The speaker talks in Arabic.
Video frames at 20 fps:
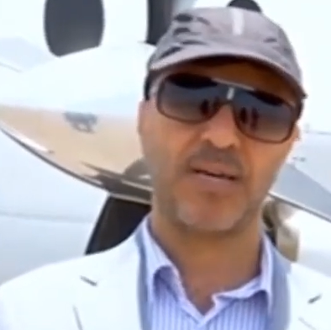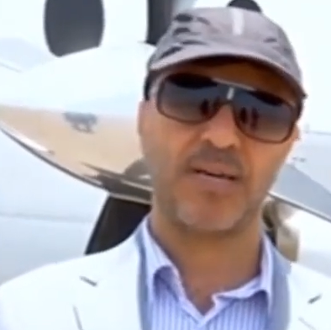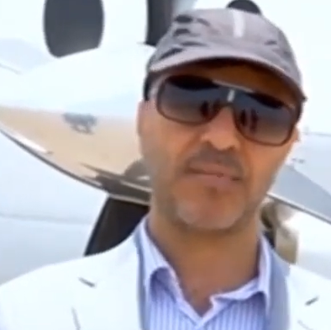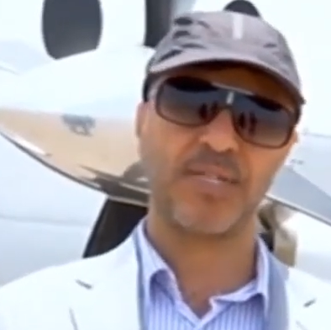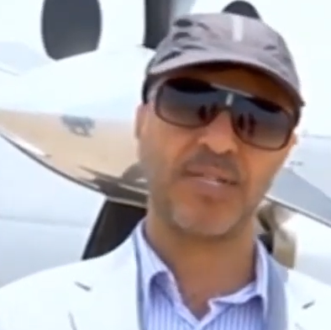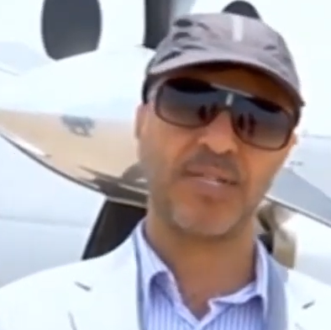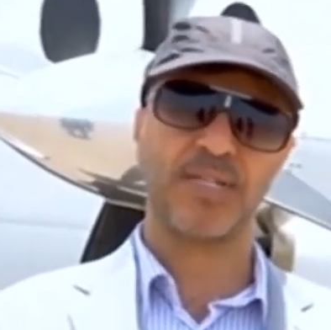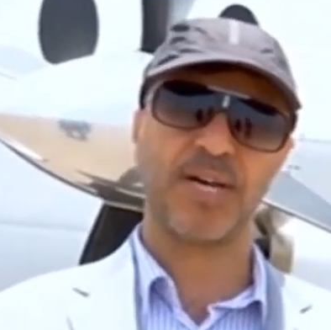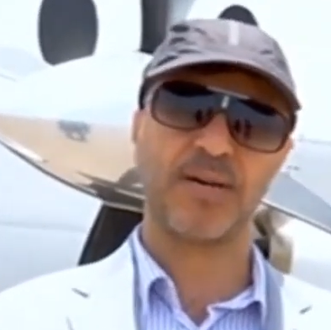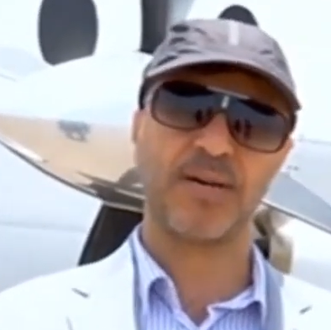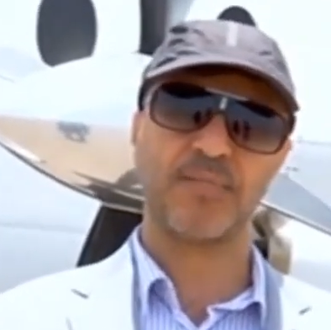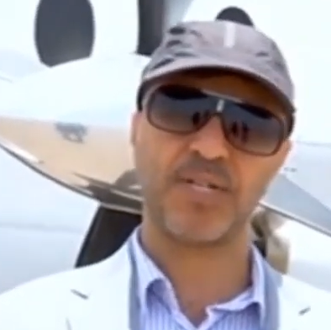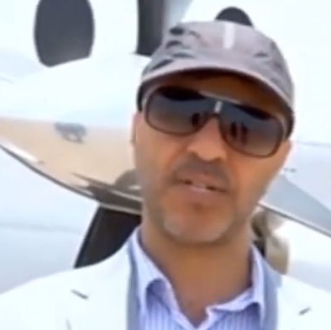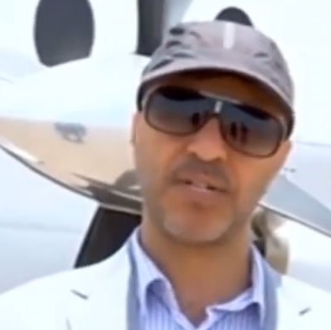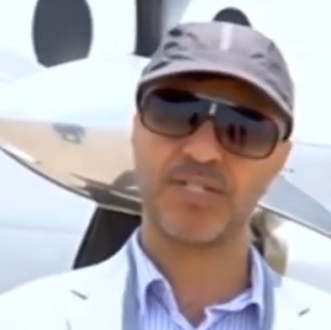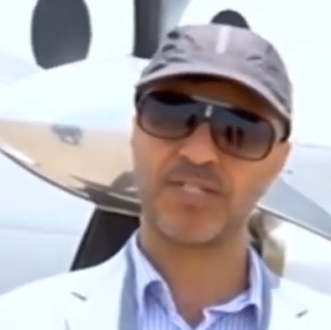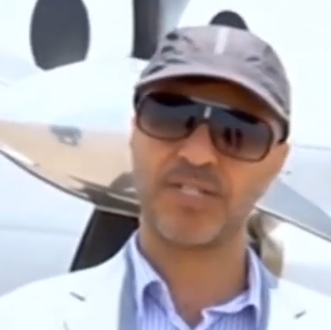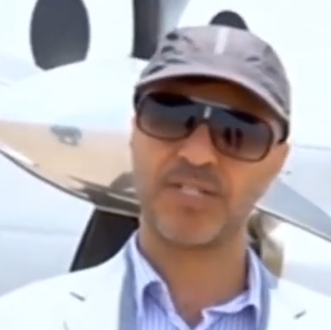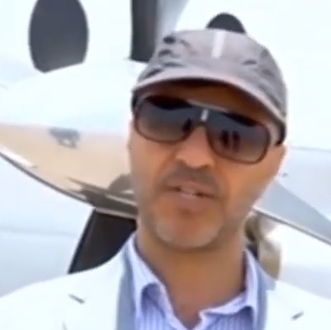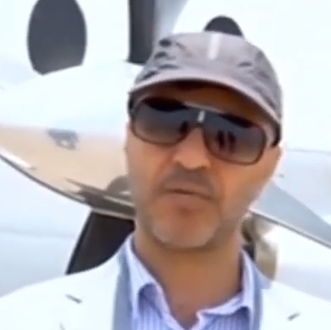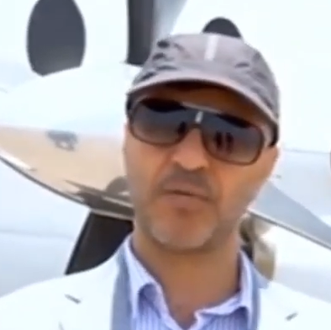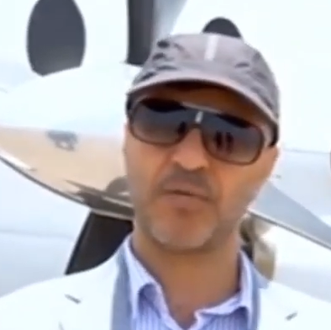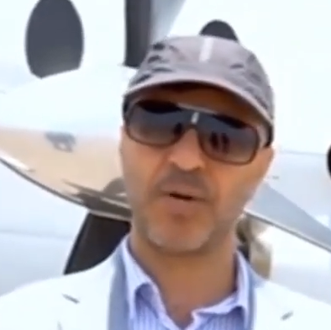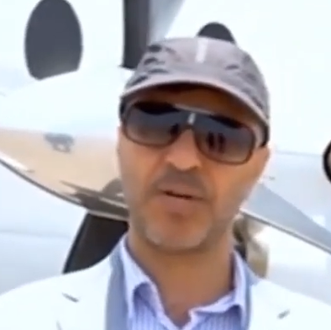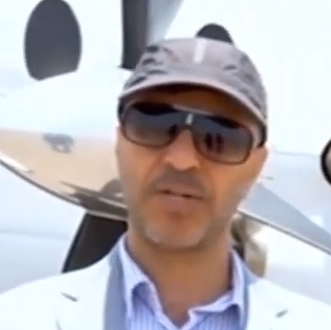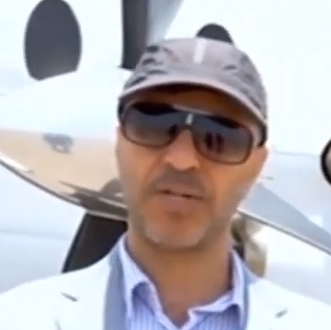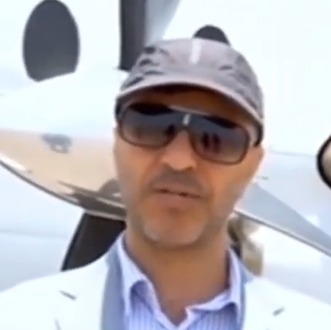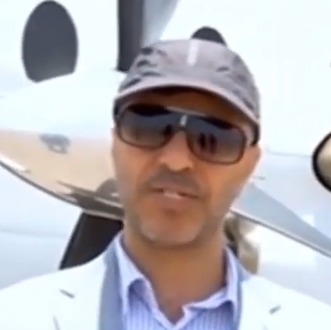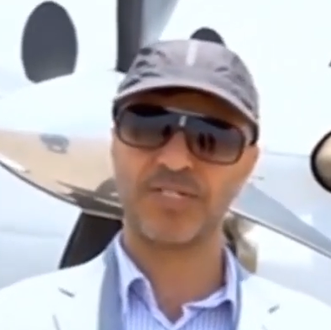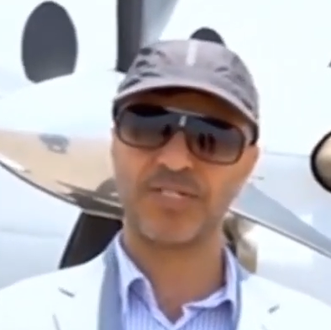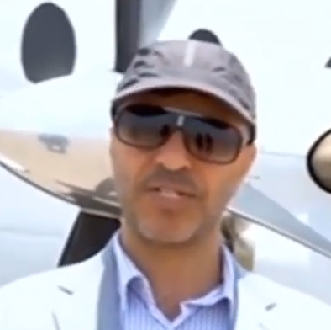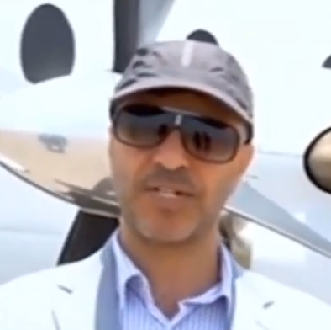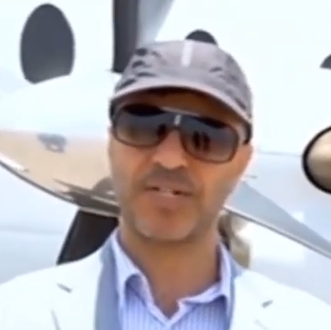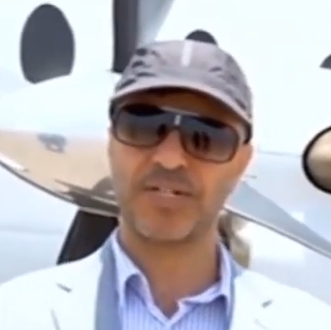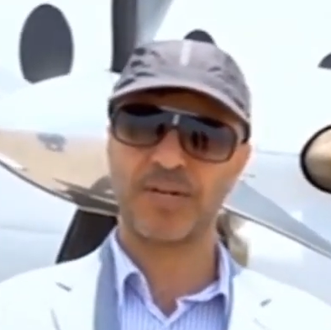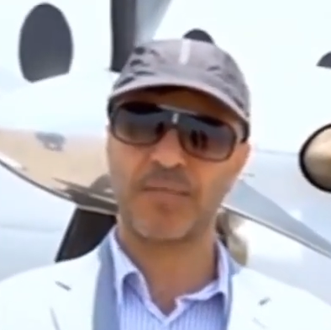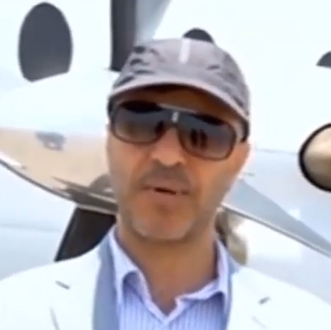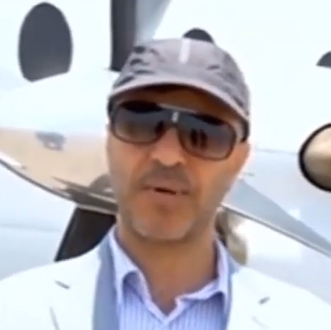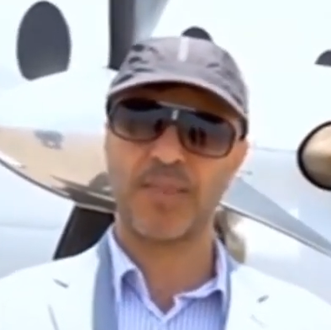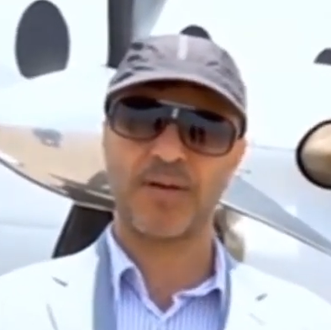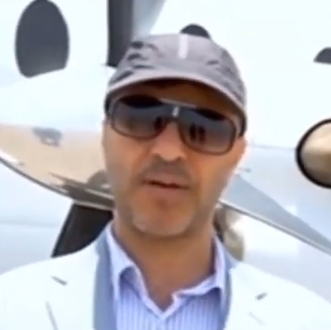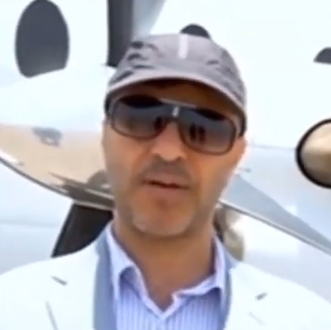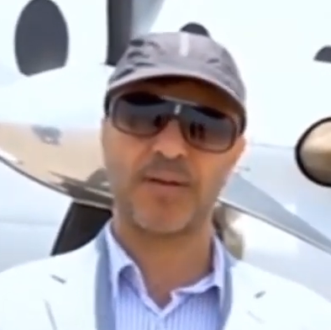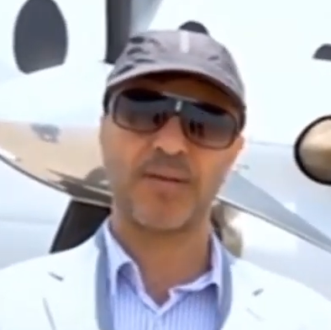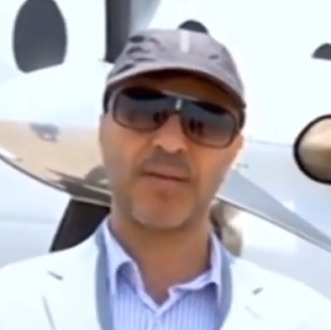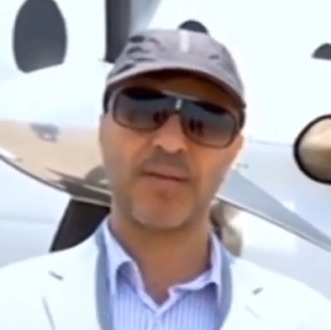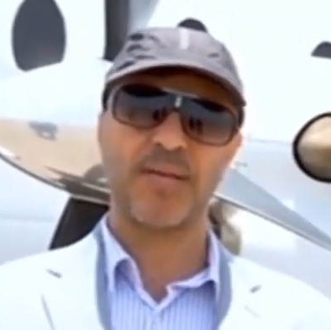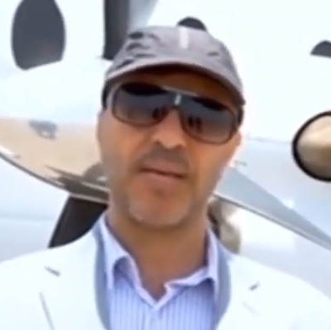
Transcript: ابتداء من 2021 رمضان